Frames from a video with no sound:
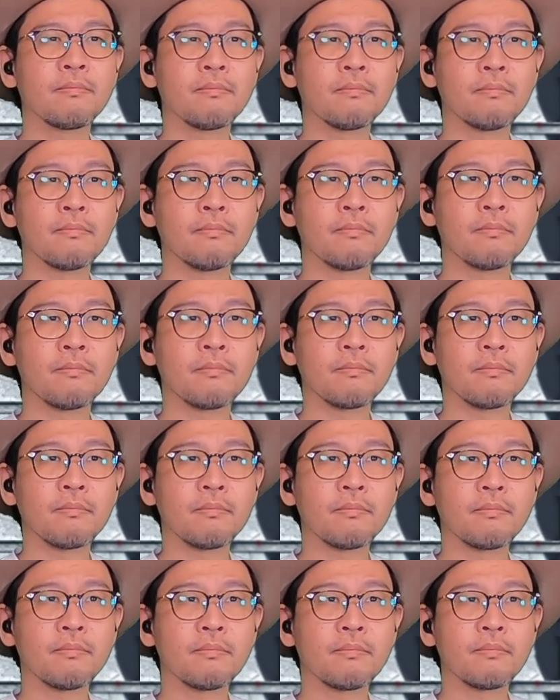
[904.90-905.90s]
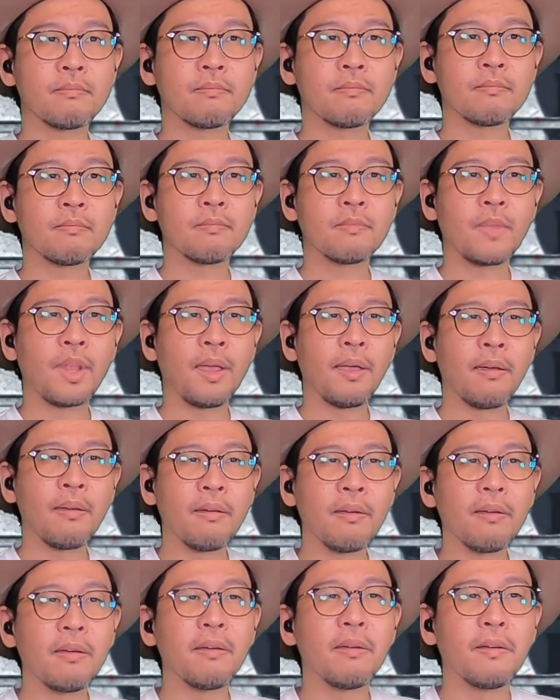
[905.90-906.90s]
うん。
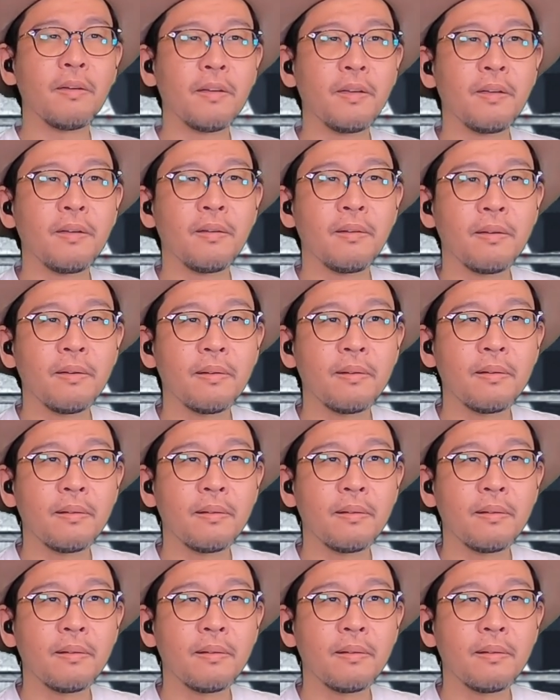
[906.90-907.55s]
へえ。